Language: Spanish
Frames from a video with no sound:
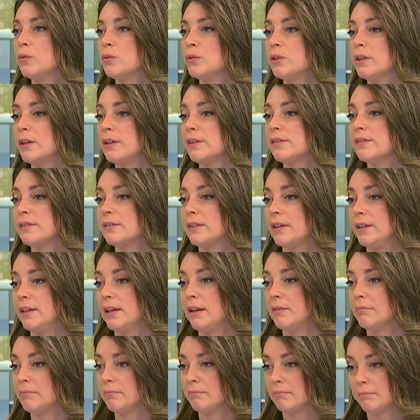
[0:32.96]
Ustedes
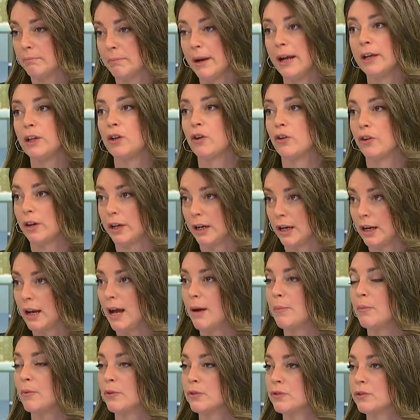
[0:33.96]
tenían varios
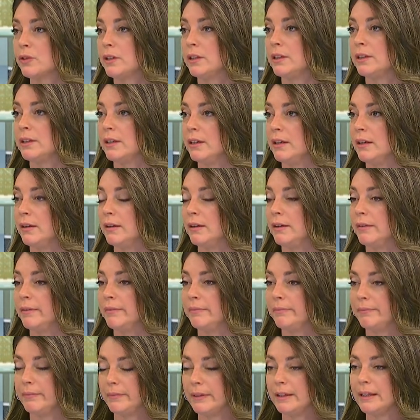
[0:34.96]
reclamos este,
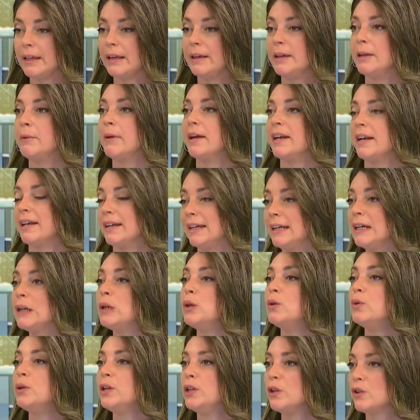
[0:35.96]
que iban
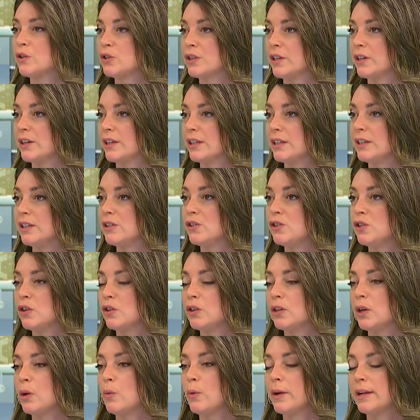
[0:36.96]
incluidos en
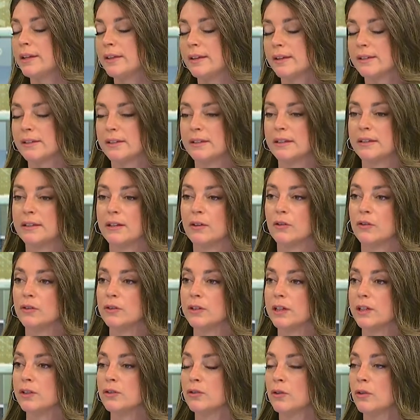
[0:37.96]
rendición de cuentas en este
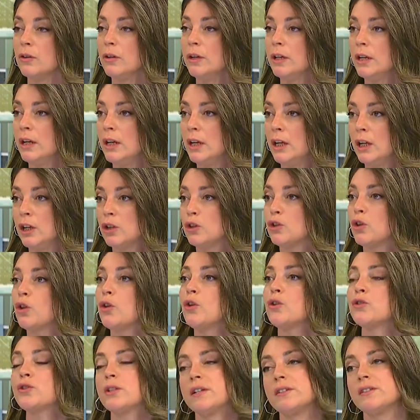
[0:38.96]
contexto.
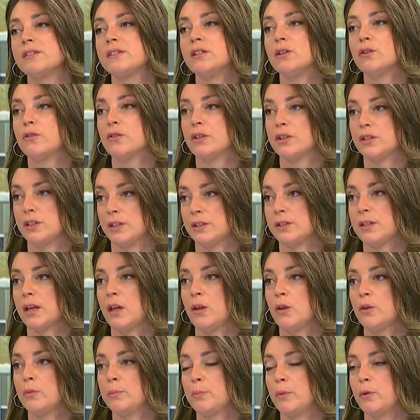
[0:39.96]
¿Todos han sido
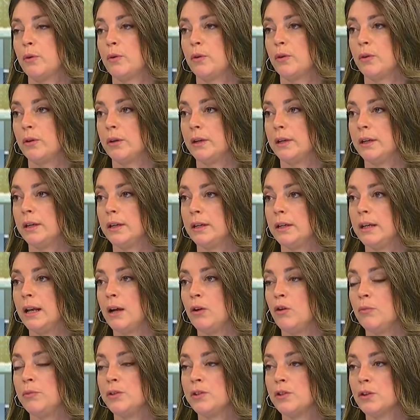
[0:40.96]
rechazados por eh, la
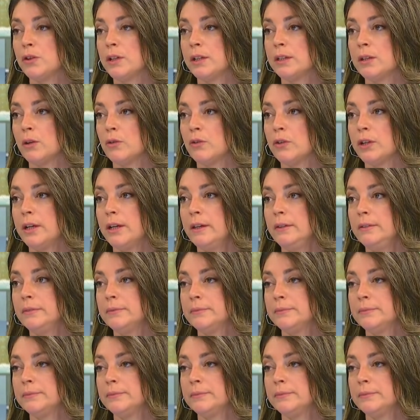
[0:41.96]
comisión hasta ahora?